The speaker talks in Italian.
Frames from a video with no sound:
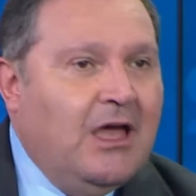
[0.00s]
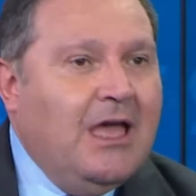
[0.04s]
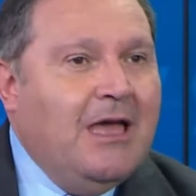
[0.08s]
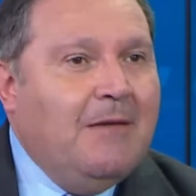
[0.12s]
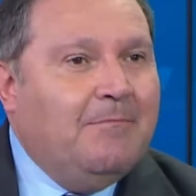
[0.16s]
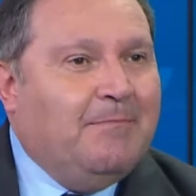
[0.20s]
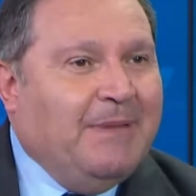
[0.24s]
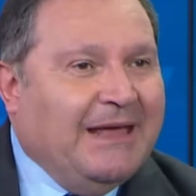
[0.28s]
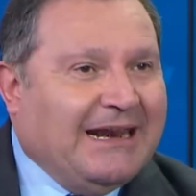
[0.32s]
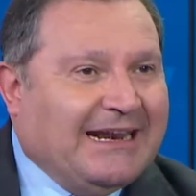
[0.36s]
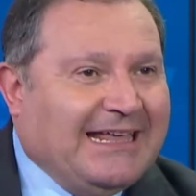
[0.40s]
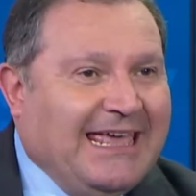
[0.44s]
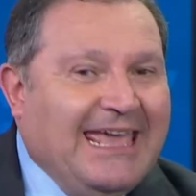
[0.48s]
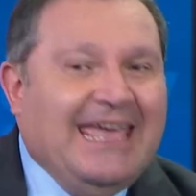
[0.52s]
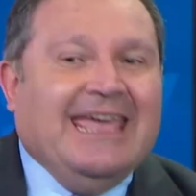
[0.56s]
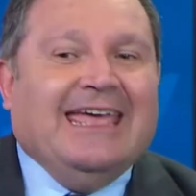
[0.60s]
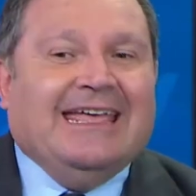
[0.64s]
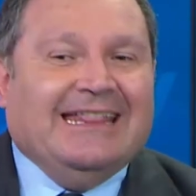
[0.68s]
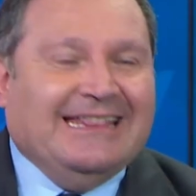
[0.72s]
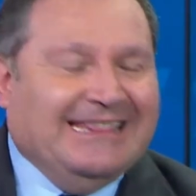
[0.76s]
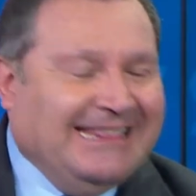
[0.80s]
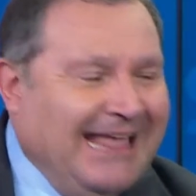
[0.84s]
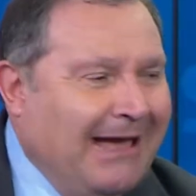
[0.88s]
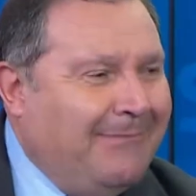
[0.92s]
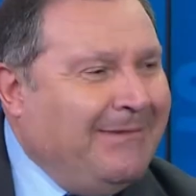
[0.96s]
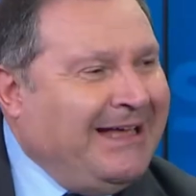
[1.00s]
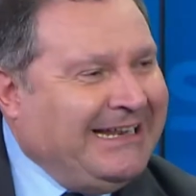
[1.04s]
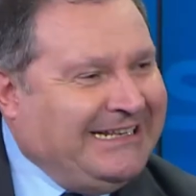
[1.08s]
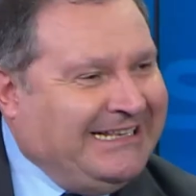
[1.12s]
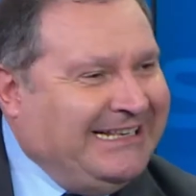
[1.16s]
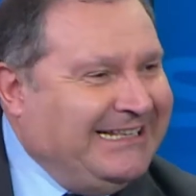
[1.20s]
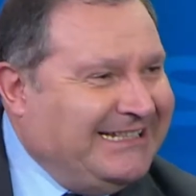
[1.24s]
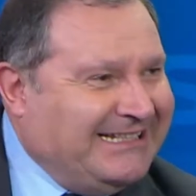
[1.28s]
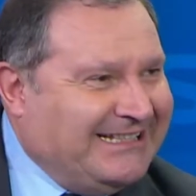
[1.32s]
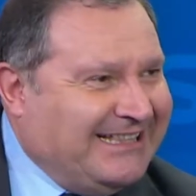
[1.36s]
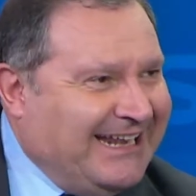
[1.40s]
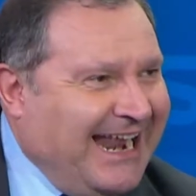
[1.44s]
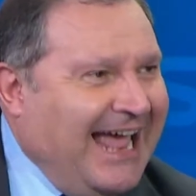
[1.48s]
perché da
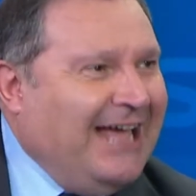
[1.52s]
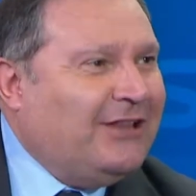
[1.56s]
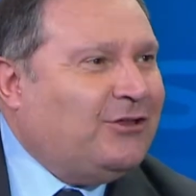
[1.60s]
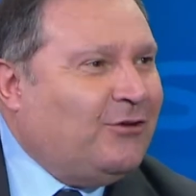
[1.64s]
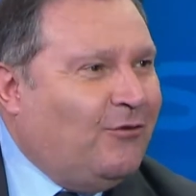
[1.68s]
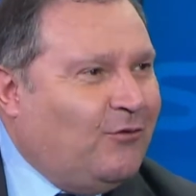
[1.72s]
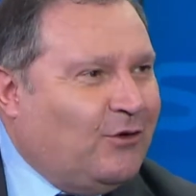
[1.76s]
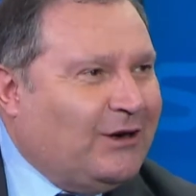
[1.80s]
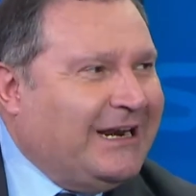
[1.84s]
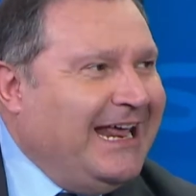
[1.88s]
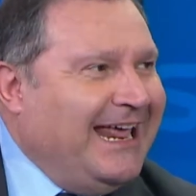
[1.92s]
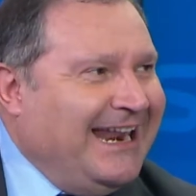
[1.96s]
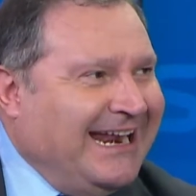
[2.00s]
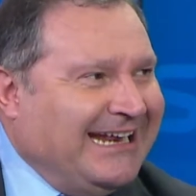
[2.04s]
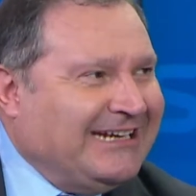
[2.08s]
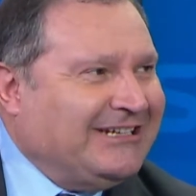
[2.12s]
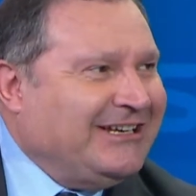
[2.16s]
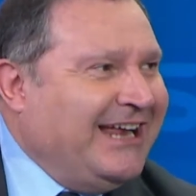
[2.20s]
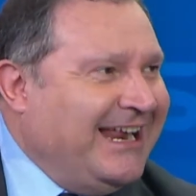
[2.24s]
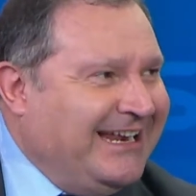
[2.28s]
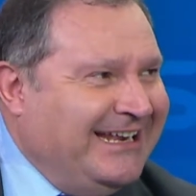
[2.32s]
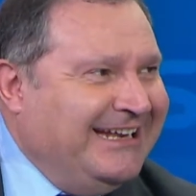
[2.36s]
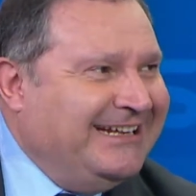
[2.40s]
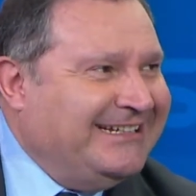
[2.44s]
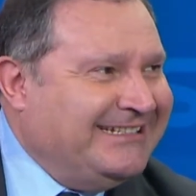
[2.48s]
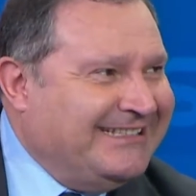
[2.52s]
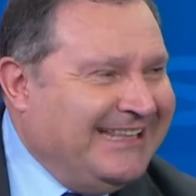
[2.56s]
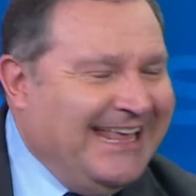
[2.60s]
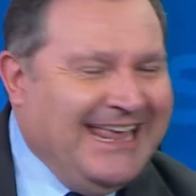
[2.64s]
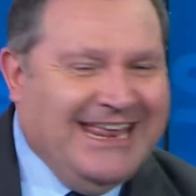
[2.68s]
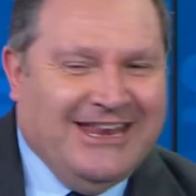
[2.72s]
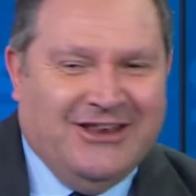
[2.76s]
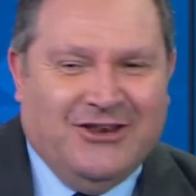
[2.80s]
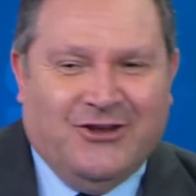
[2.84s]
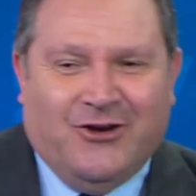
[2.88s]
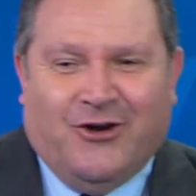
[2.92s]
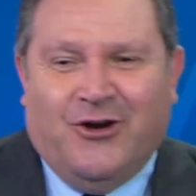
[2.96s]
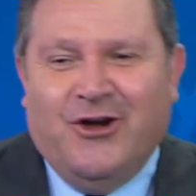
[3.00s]
magistrato vorrei lasciare il
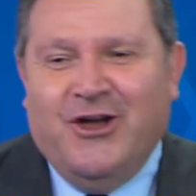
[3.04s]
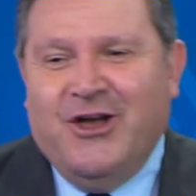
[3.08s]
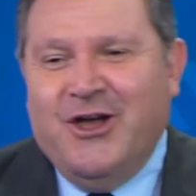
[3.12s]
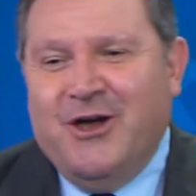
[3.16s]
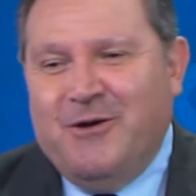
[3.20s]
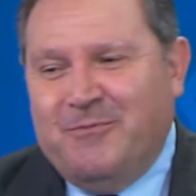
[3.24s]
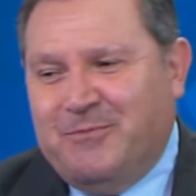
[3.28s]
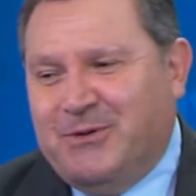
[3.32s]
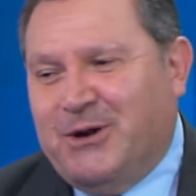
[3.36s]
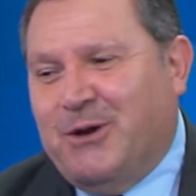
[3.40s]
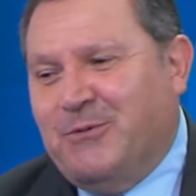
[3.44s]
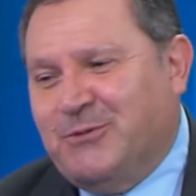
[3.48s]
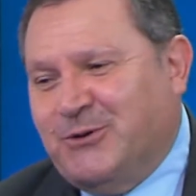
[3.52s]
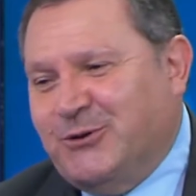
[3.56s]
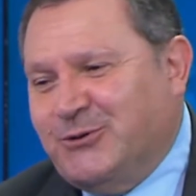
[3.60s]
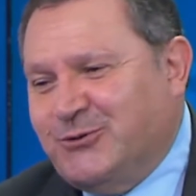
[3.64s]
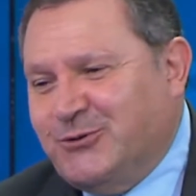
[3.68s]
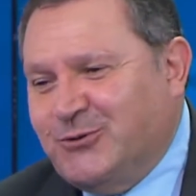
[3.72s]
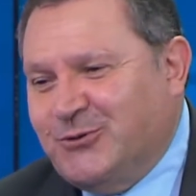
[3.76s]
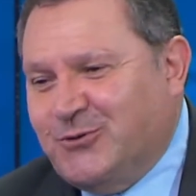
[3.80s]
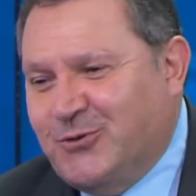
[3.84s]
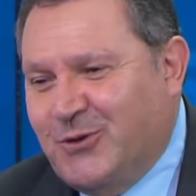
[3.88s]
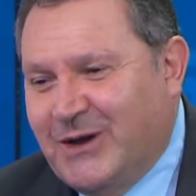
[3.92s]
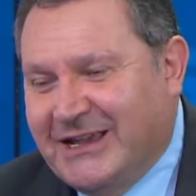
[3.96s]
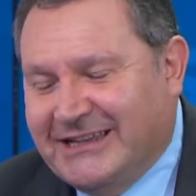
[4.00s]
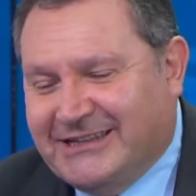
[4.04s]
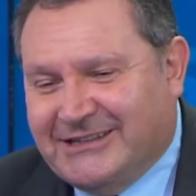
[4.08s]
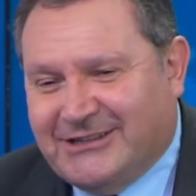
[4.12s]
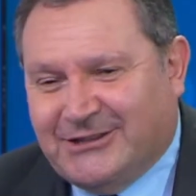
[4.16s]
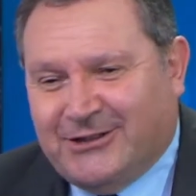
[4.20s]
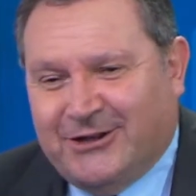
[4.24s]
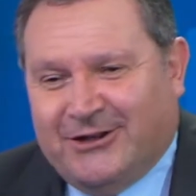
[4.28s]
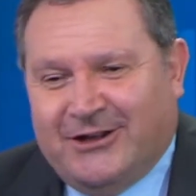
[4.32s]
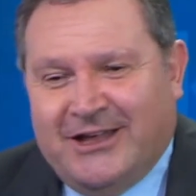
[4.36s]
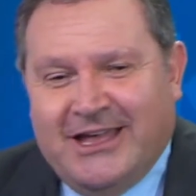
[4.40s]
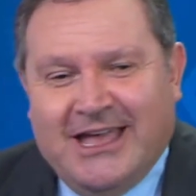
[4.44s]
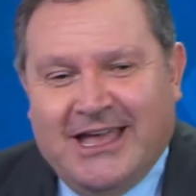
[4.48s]
segno proprio su questo